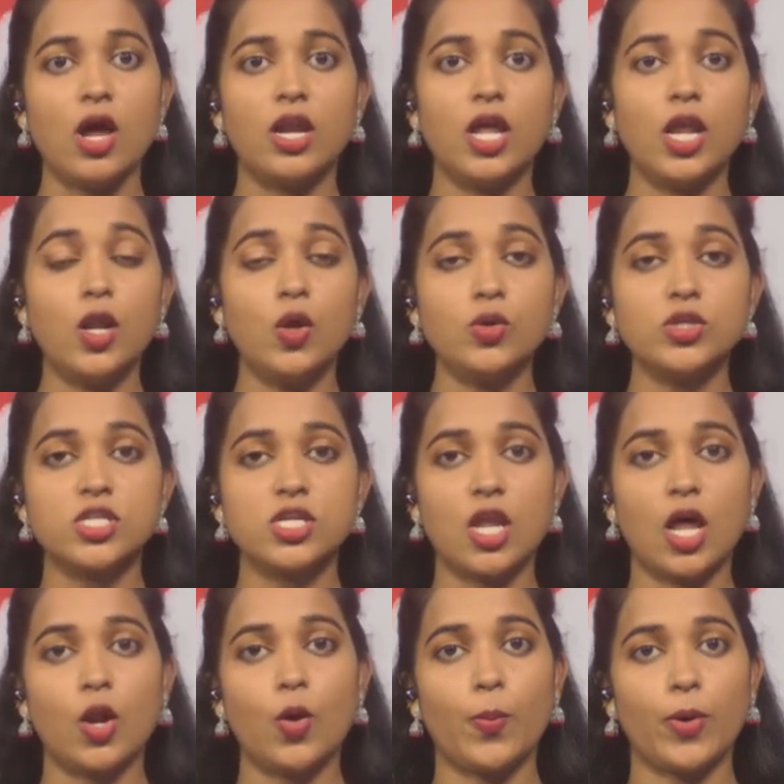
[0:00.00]
నెల్లూరు
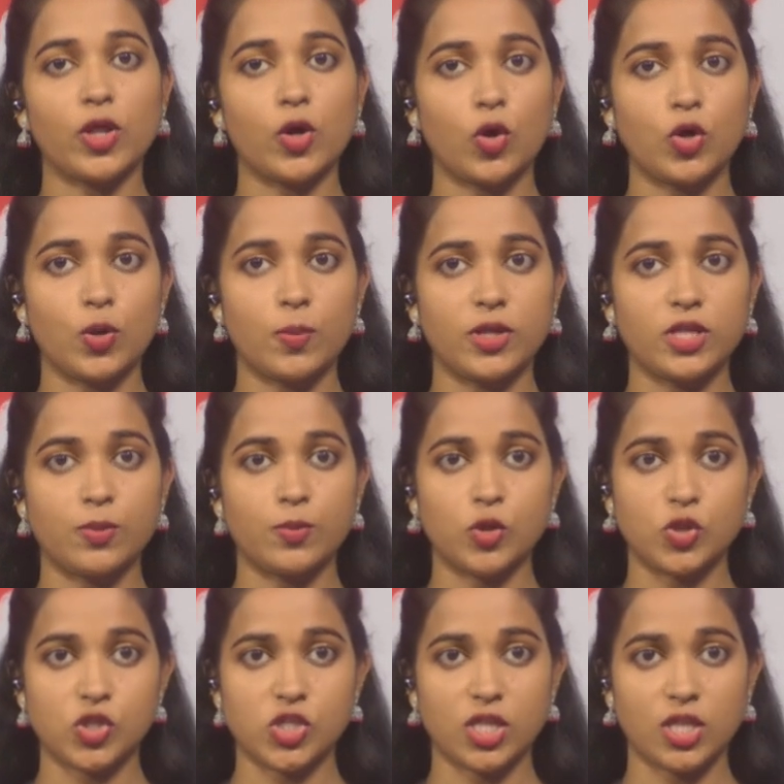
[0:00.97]
జిల్లాలో పదకొండు మంది
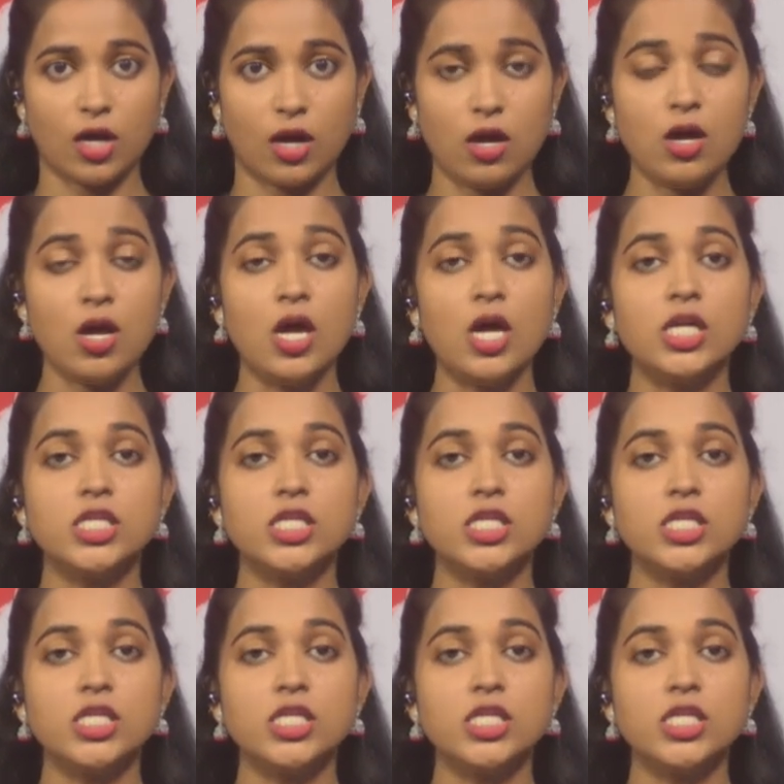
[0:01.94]
మృతి చెందగా